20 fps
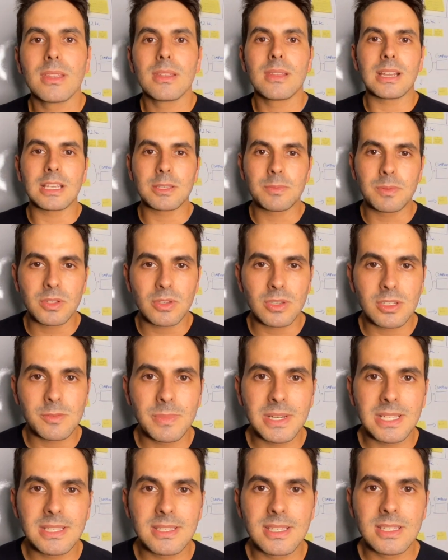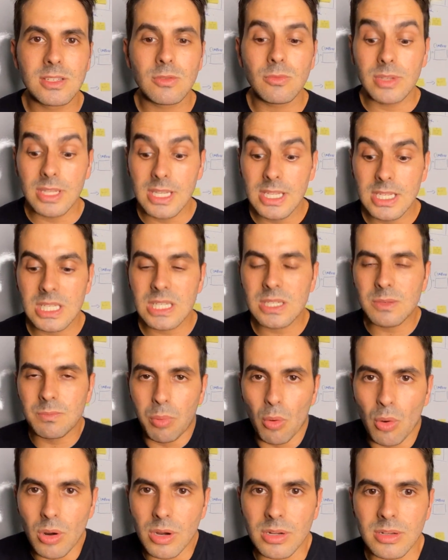As pessoas precisam
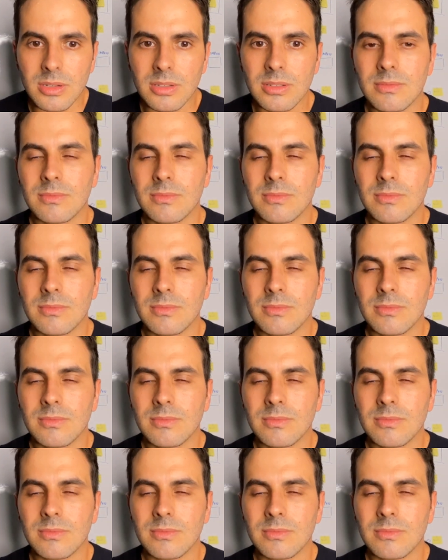expor